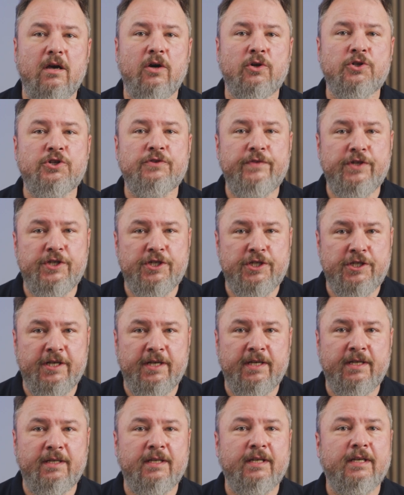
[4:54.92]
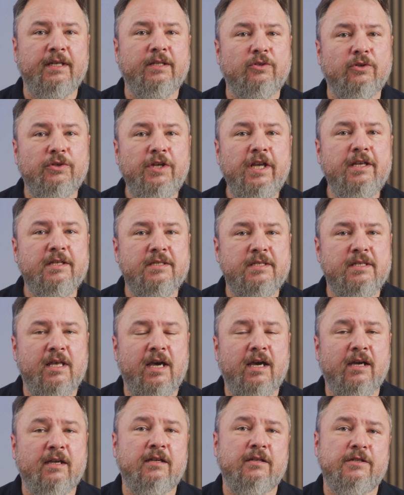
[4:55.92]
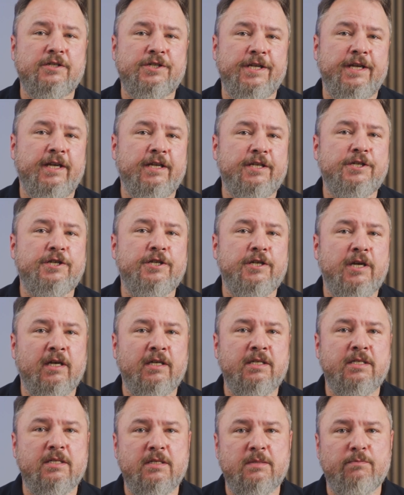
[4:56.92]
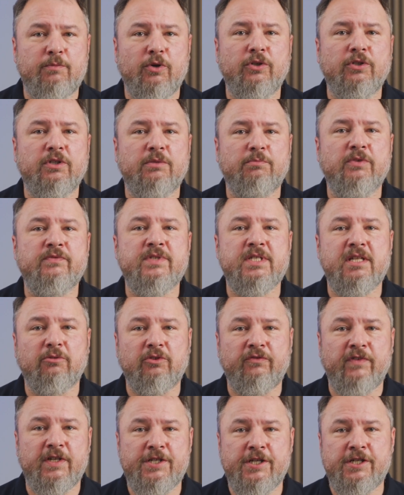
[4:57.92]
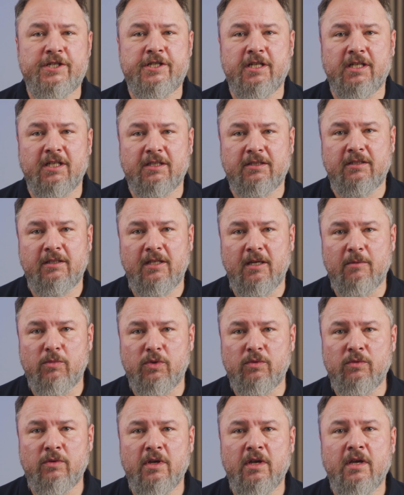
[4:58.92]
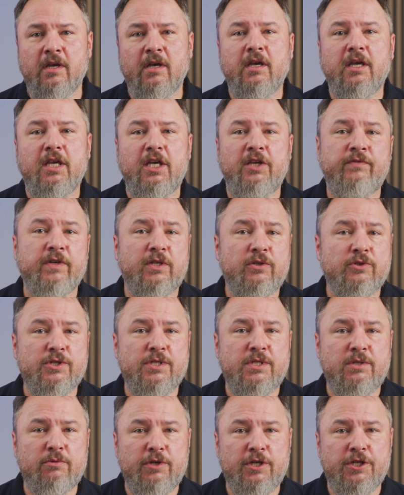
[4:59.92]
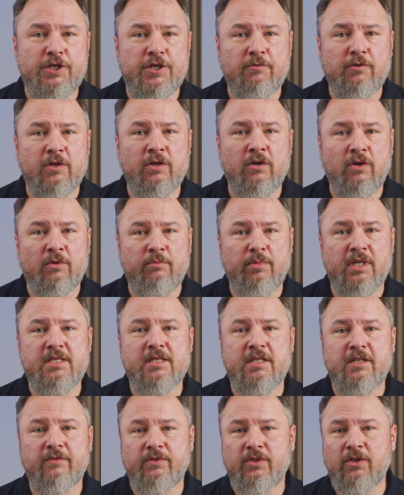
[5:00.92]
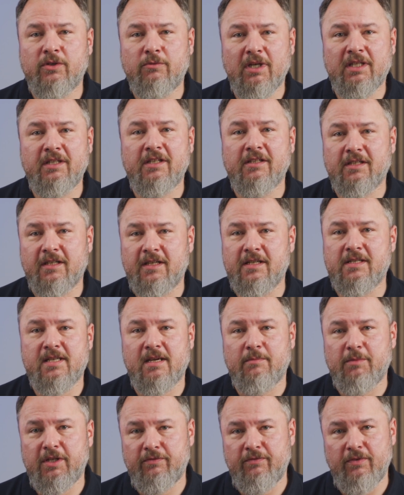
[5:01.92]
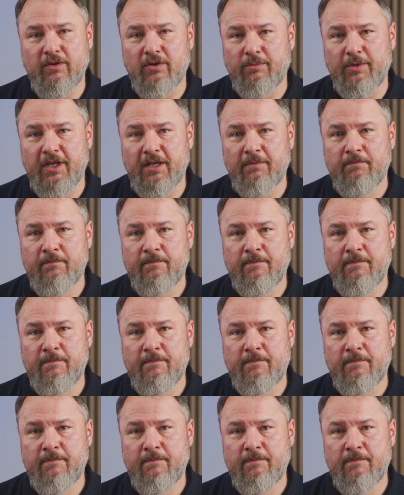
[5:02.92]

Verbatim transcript: Oczywiście to nie jest tak, że jakiś access point powstał 20 lat temu i wykorzystuje się go obecnie w dokładnie takiej samej formie.